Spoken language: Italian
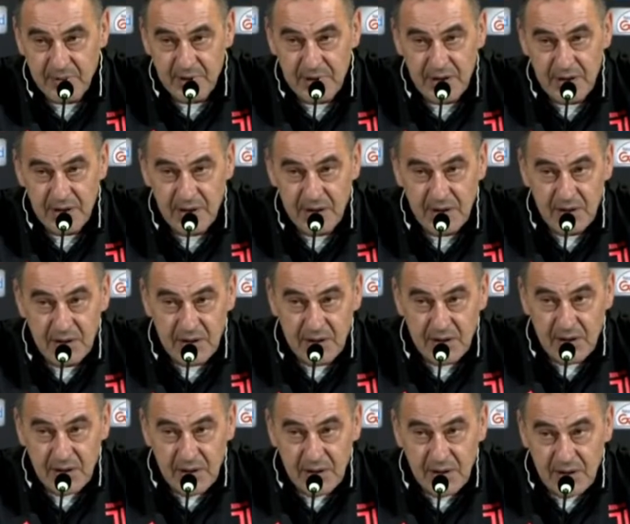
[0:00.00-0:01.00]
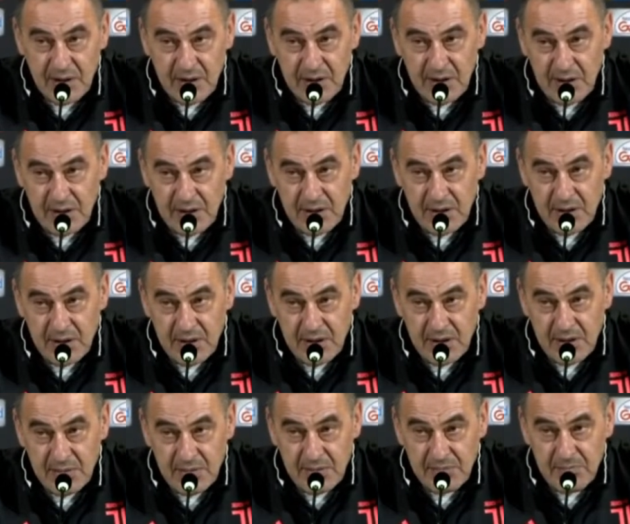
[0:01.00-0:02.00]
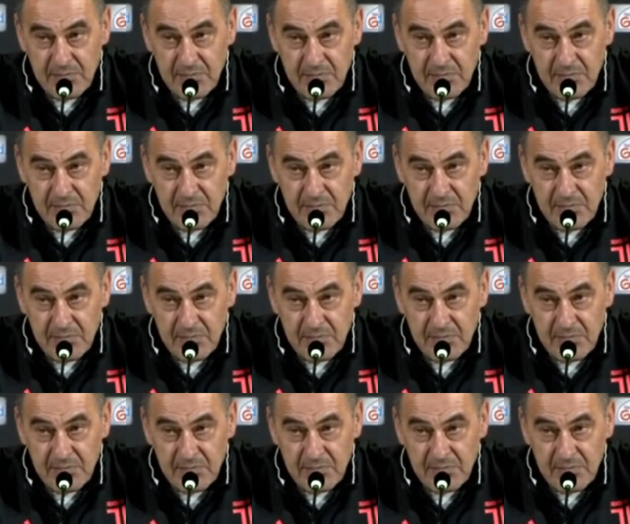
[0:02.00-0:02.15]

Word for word: Quindi, eh,